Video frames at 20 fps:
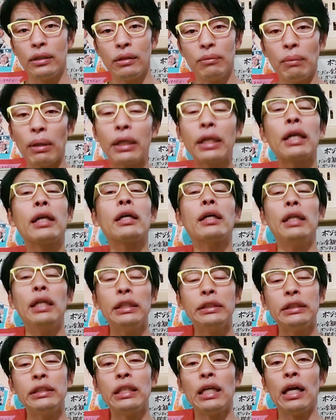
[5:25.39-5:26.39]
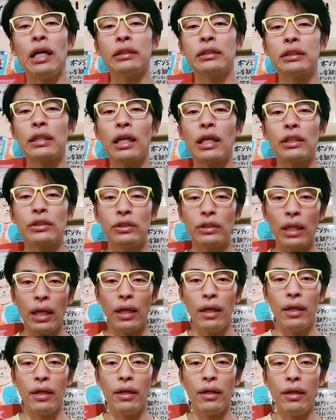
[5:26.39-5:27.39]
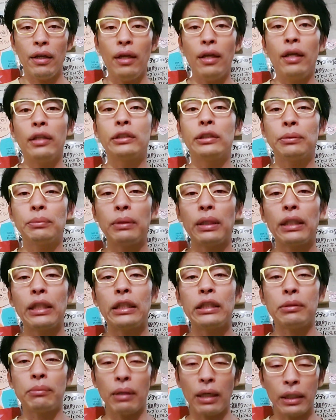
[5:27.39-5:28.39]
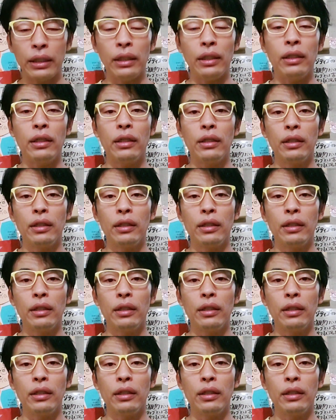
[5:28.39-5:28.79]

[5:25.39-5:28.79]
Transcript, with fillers: まあ、結果ね1年8ヶ月で、えー、潰れてしまい